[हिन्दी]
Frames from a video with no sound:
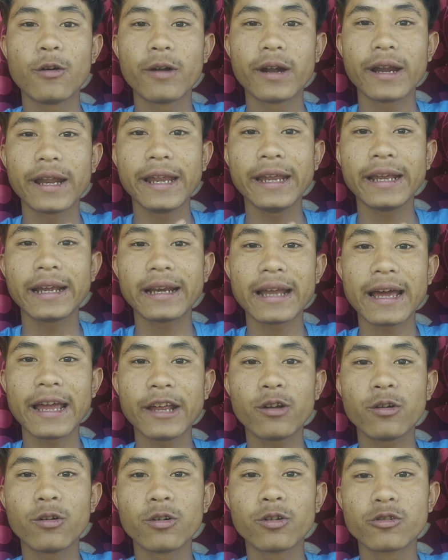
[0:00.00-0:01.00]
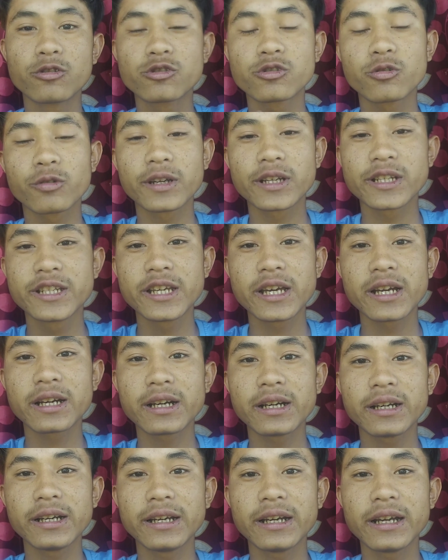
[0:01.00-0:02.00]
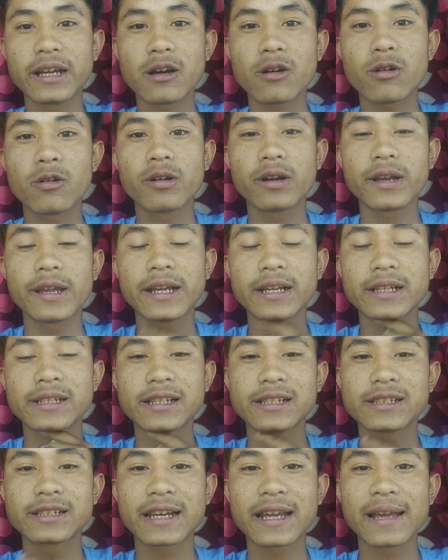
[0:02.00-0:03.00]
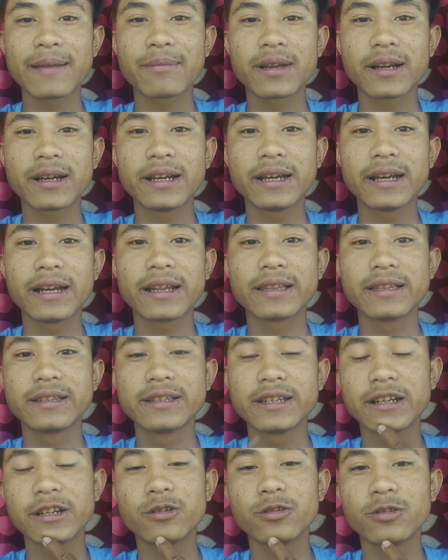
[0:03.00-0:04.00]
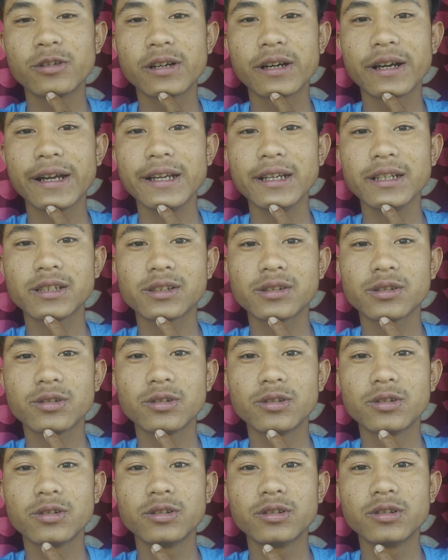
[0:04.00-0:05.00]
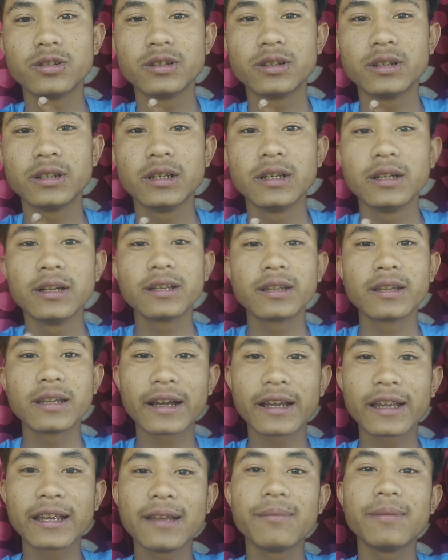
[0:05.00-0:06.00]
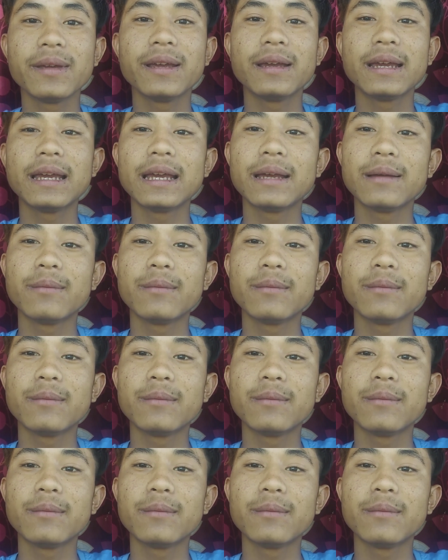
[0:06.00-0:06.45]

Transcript: और एक लाइक और दोस्तों के शेयर कर देना और एक सब्सक्राइब कर देना जरूर गाइस और ताकि मैं